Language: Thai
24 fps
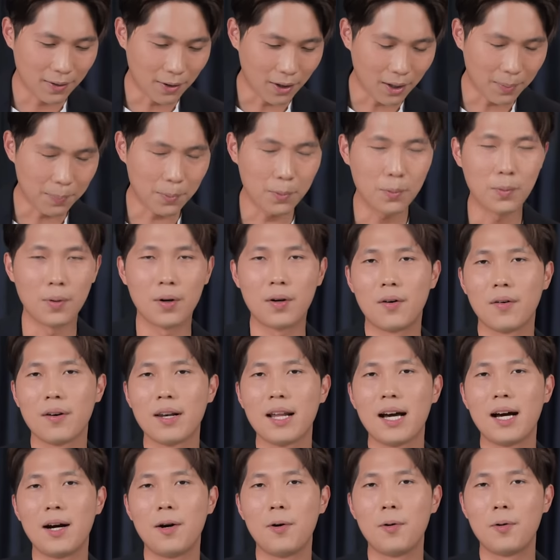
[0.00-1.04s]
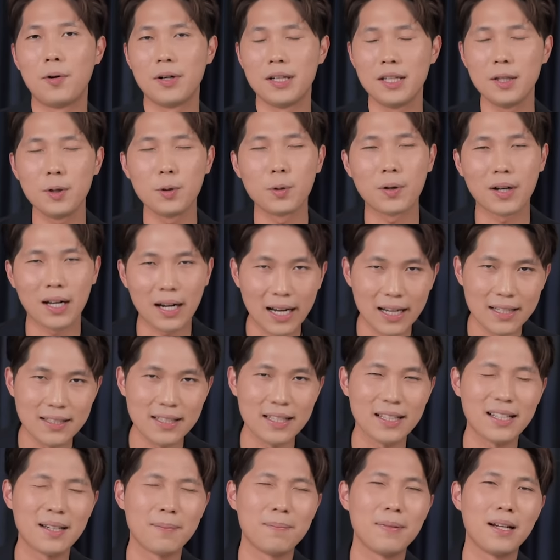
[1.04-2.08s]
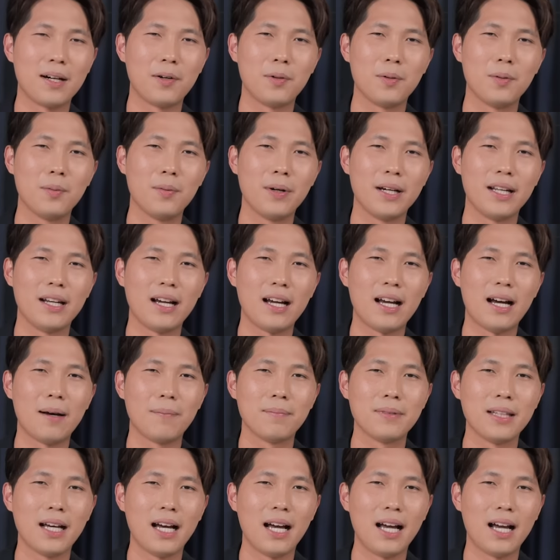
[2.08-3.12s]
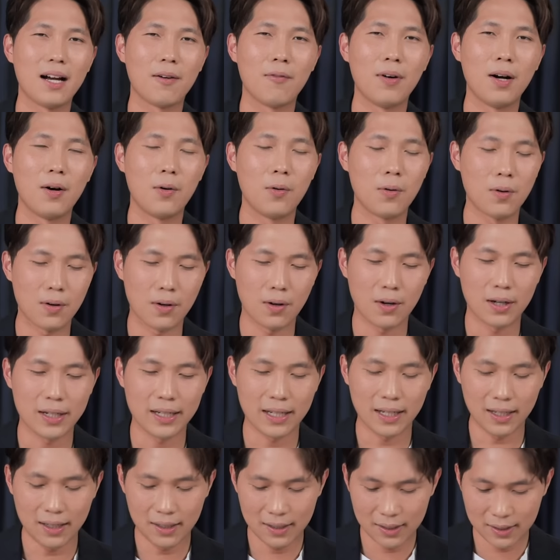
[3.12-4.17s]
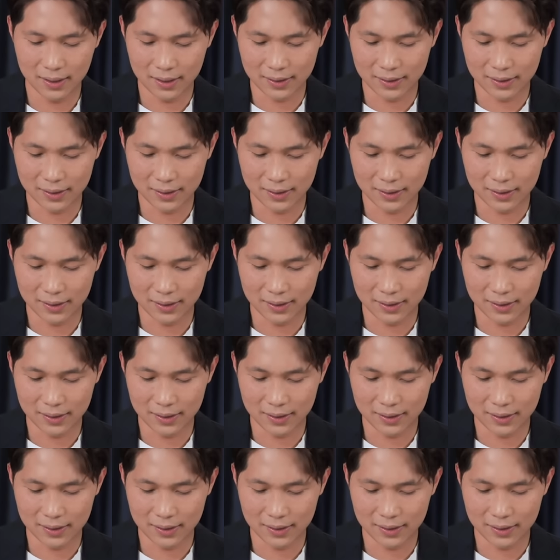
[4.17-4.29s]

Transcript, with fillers: ครอบครัวของเราคนที่อยู่ใกล้ชิดกับเราด้วยนะครับถ้าหากว่าองค์กรเนี่ย